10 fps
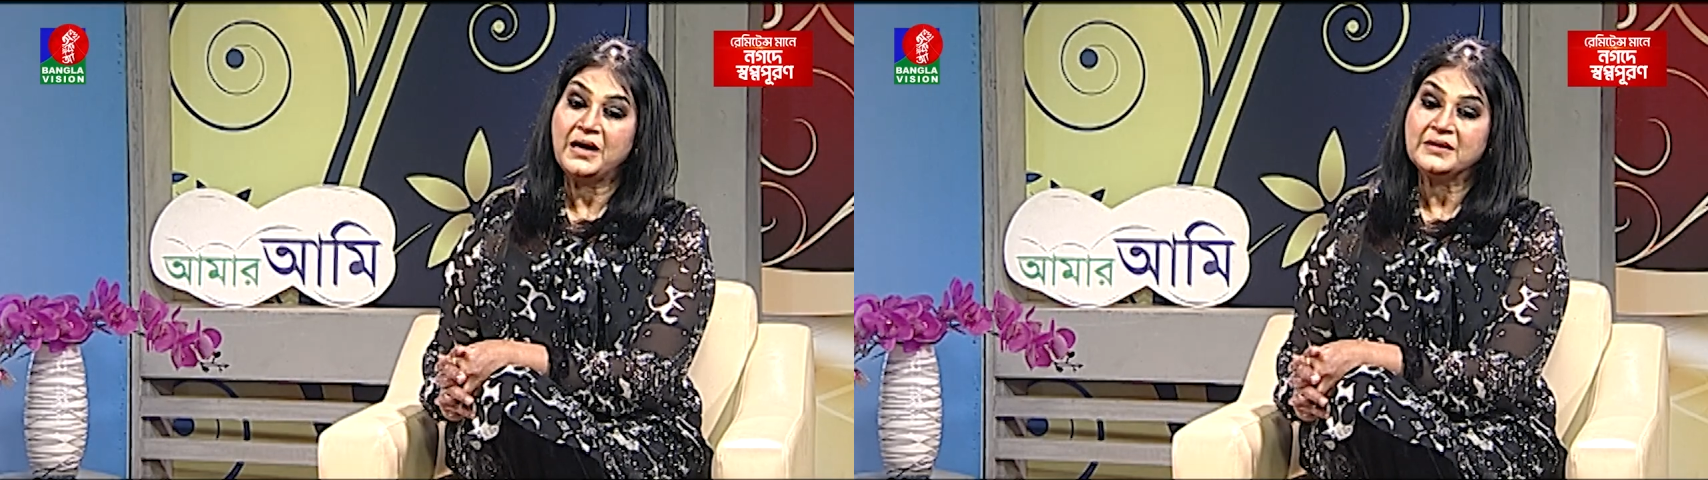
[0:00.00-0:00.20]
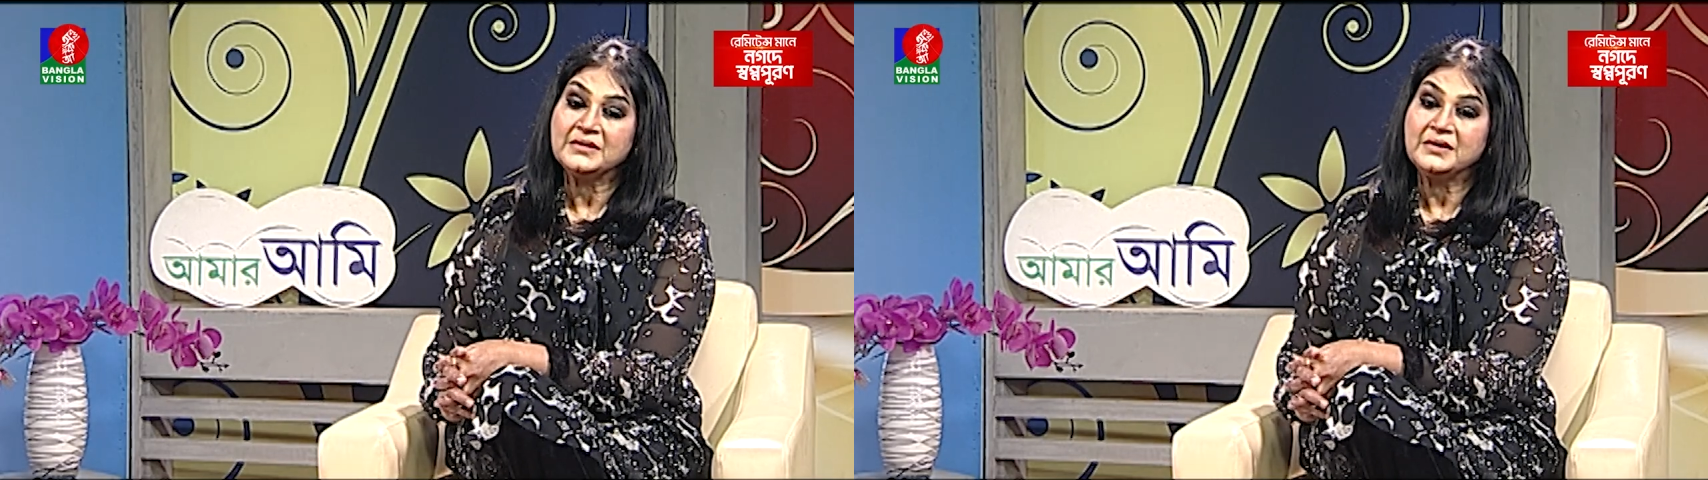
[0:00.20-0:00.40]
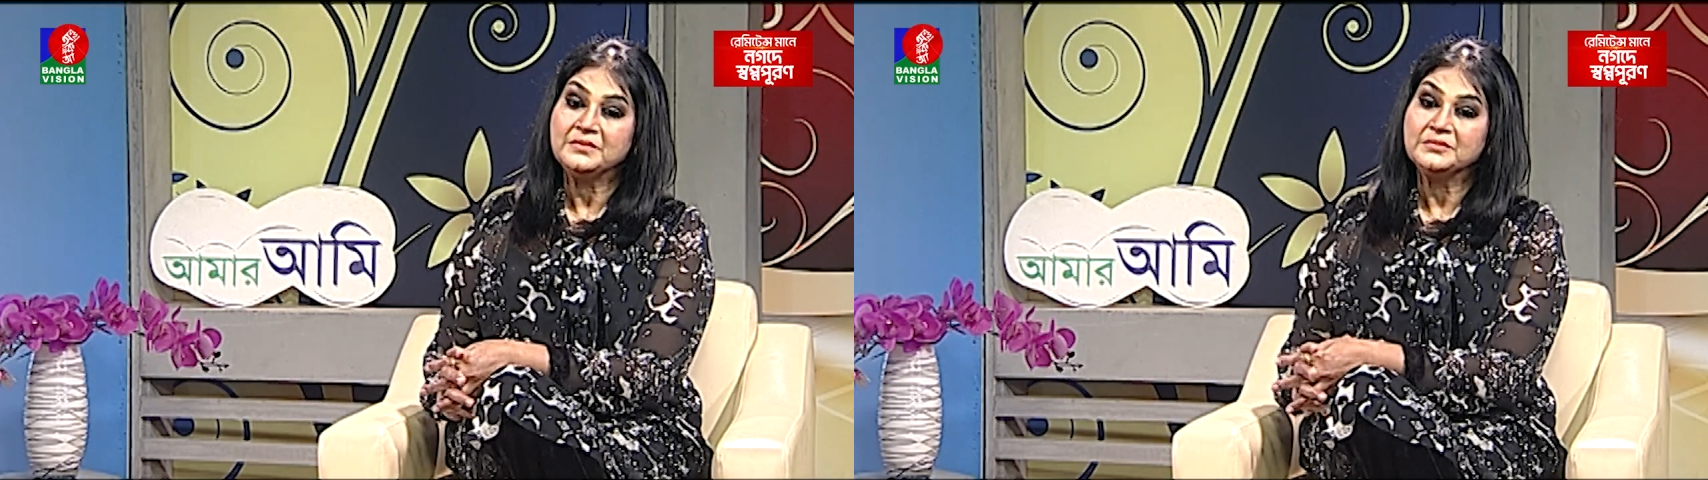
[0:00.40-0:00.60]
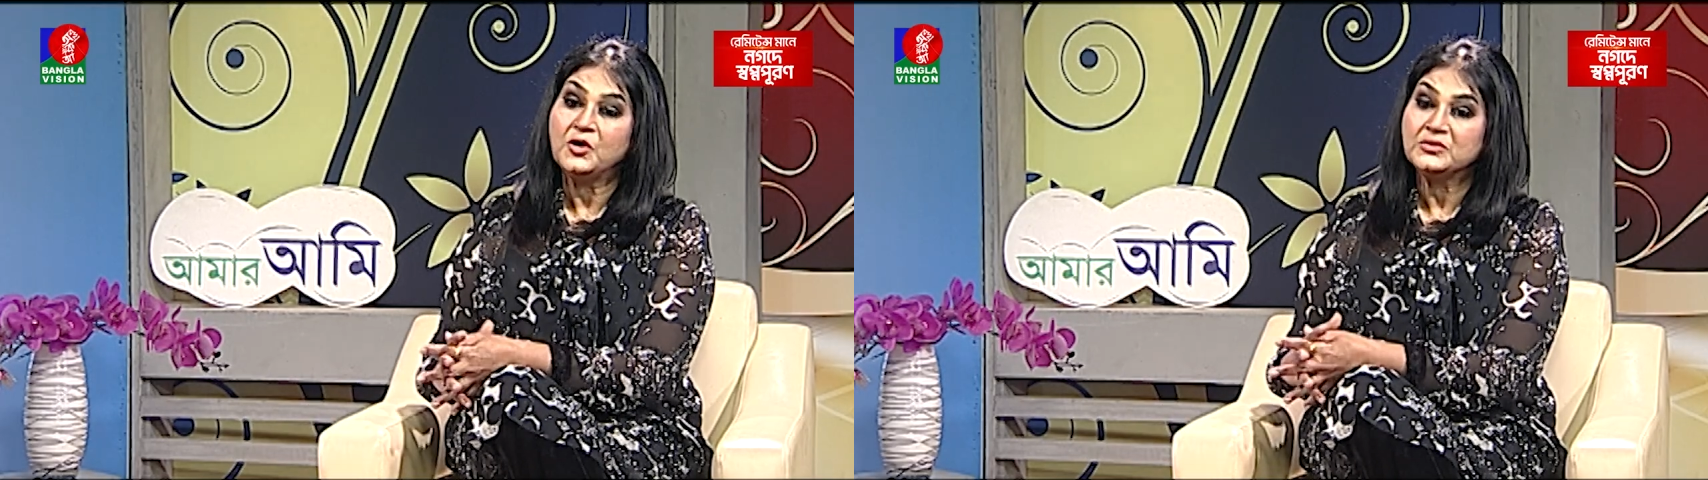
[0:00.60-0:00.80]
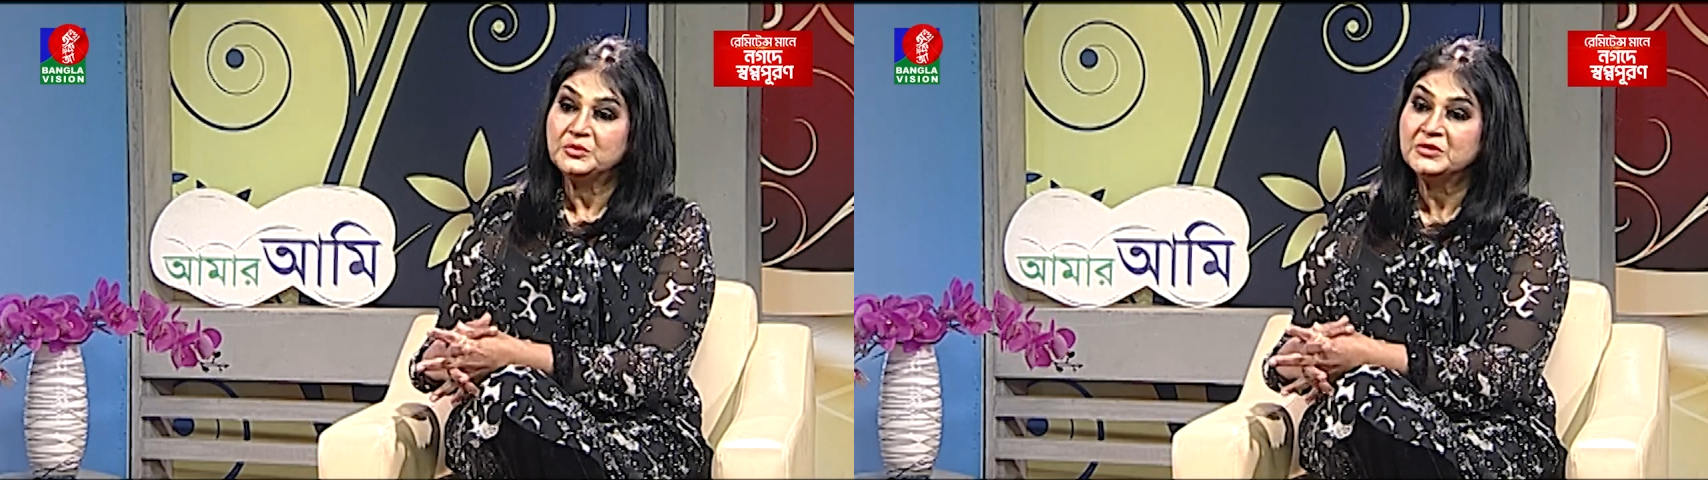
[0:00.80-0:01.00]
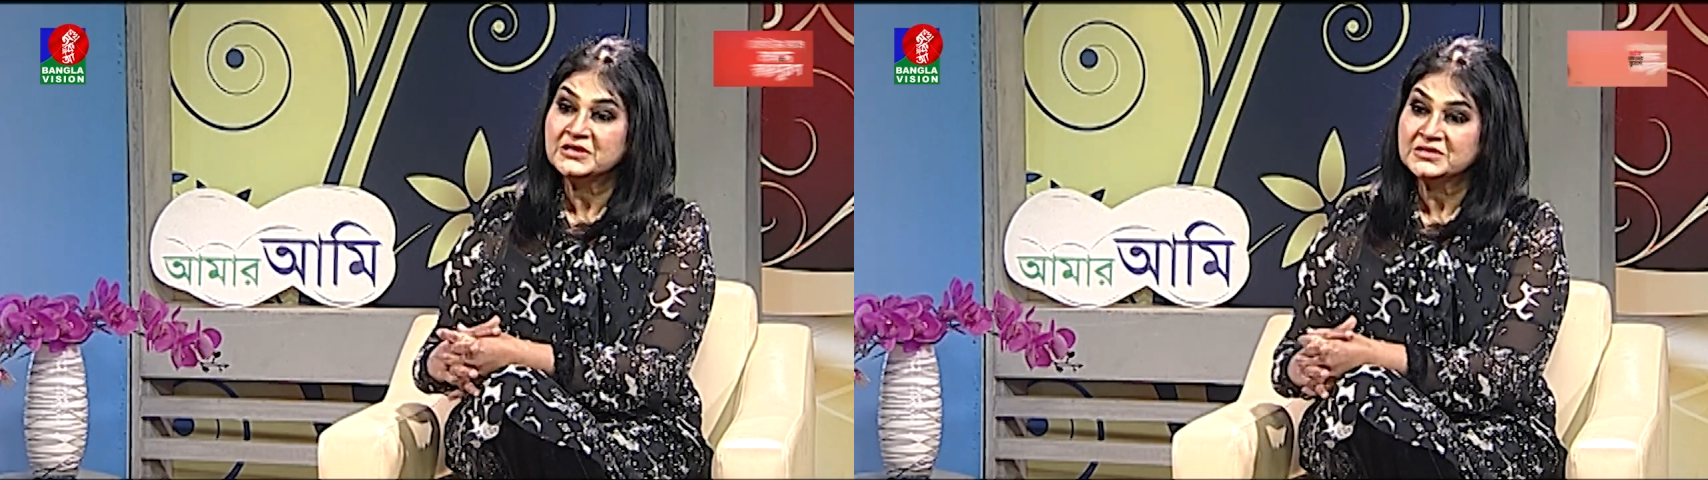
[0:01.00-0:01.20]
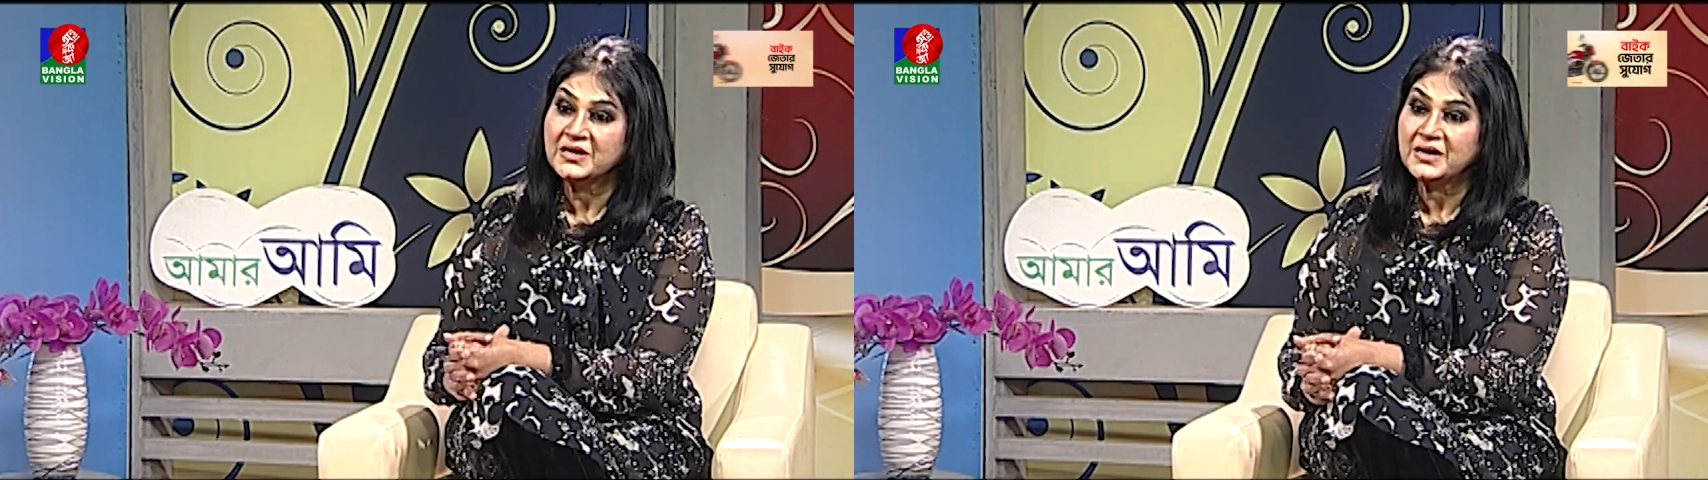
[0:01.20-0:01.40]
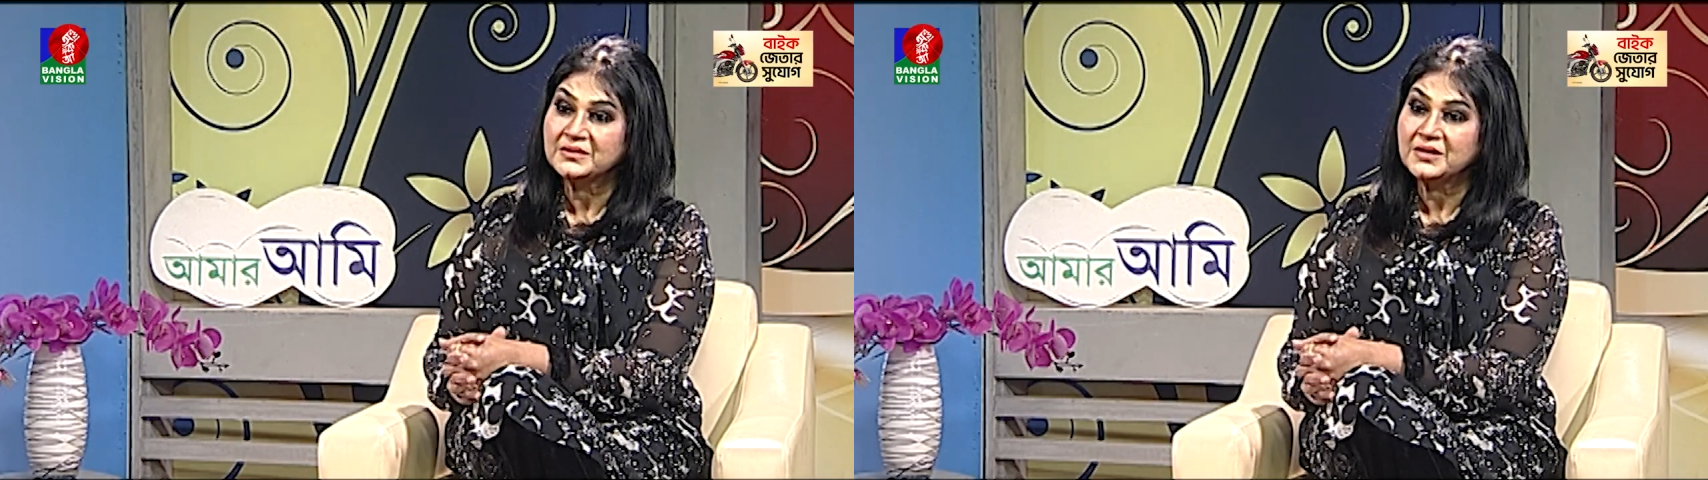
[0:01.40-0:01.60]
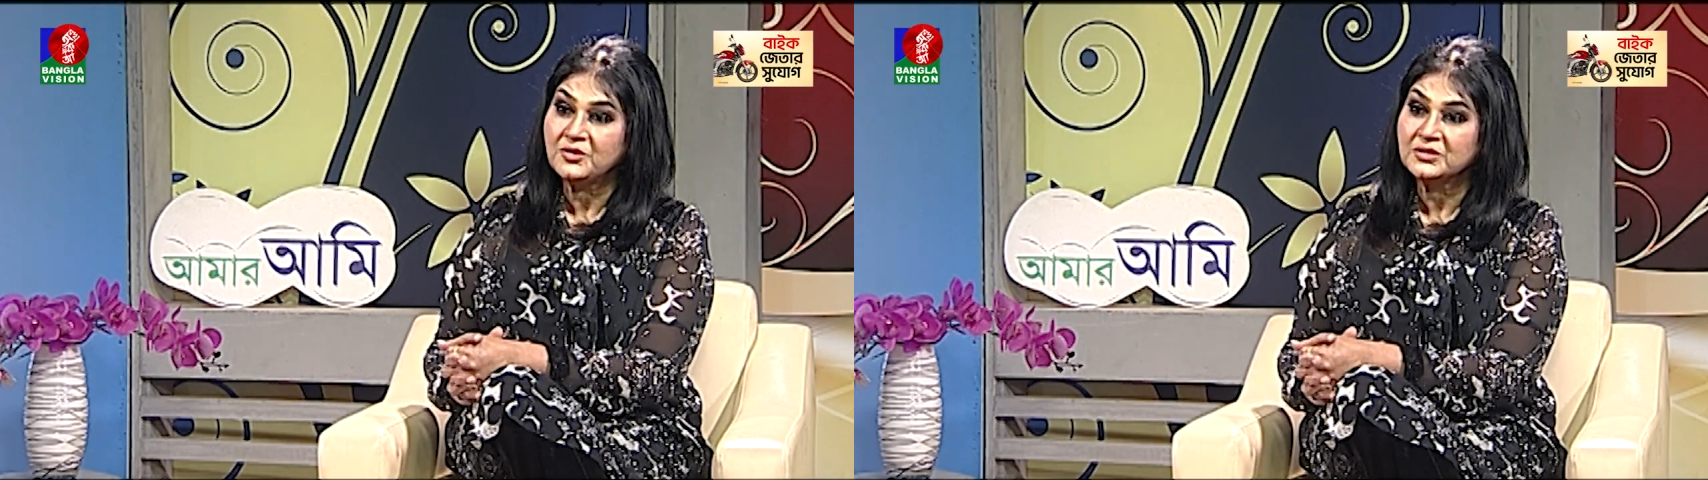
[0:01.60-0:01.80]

একটা লতা মঙ্গেশকর একটা